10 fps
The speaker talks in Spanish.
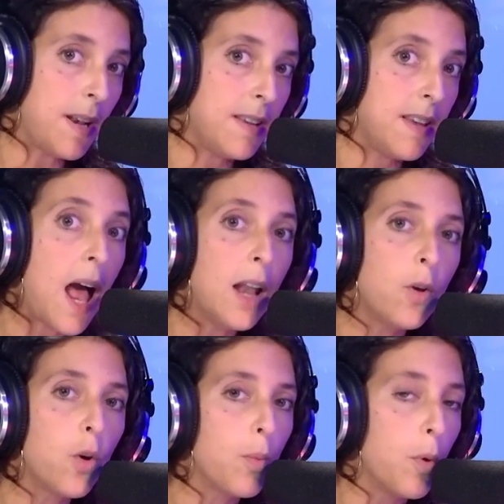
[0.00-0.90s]
parecía
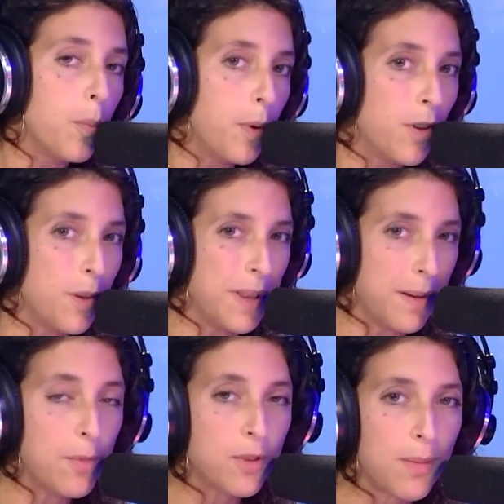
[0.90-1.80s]
algo como, bueno, de
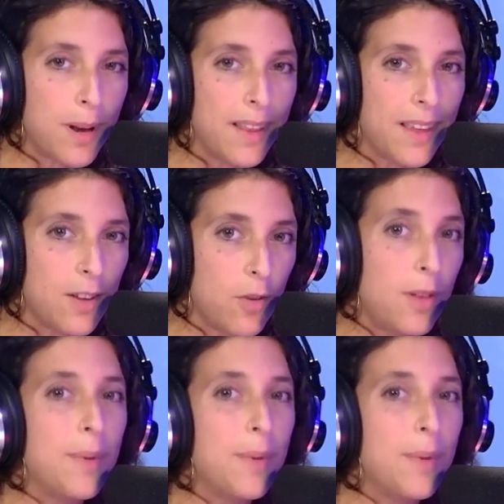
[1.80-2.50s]
verdad vamos a hablar de esto,